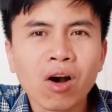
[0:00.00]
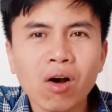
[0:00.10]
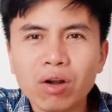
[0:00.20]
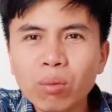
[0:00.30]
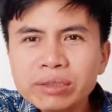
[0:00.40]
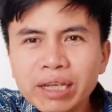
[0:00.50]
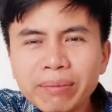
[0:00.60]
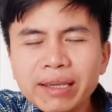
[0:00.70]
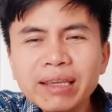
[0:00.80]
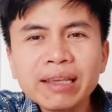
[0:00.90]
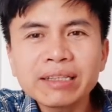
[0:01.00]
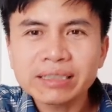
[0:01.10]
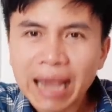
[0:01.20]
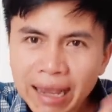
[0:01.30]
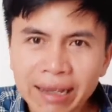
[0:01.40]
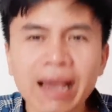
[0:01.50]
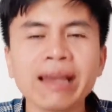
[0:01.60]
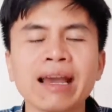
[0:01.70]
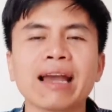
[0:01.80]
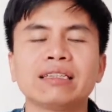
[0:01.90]
họ cũng xếp y chang
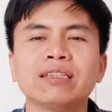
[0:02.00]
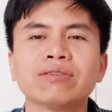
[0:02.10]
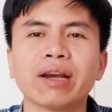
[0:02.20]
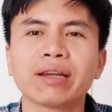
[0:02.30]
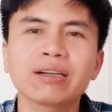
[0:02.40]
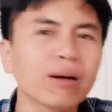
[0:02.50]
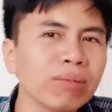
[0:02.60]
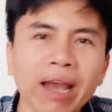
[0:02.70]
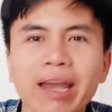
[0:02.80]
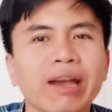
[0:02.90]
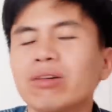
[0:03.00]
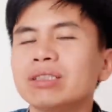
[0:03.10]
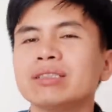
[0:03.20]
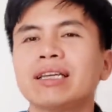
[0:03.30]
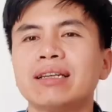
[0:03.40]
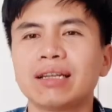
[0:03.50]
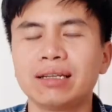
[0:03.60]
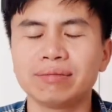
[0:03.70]
hai hàng như vậy không hề có sự chen lấn